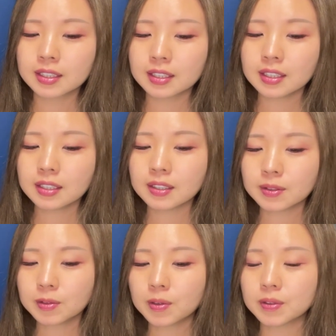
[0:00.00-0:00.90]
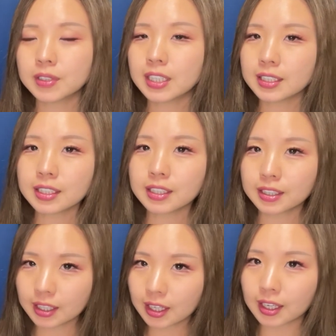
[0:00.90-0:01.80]
人気を裏切っ
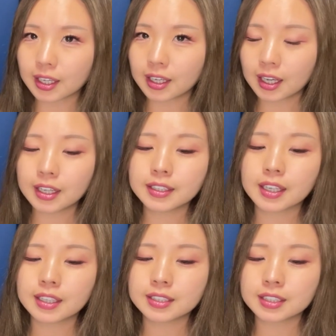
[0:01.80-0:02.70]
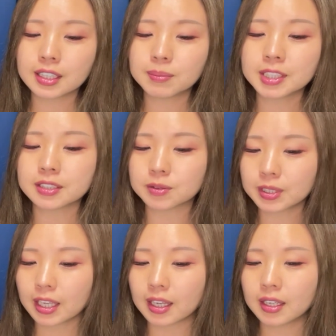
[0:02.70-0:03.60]
て敗退していますの
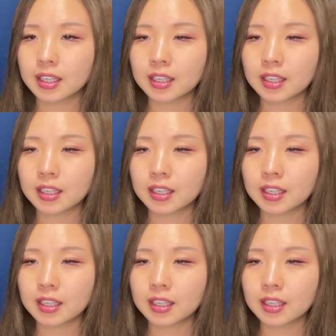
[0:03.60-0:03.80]
で、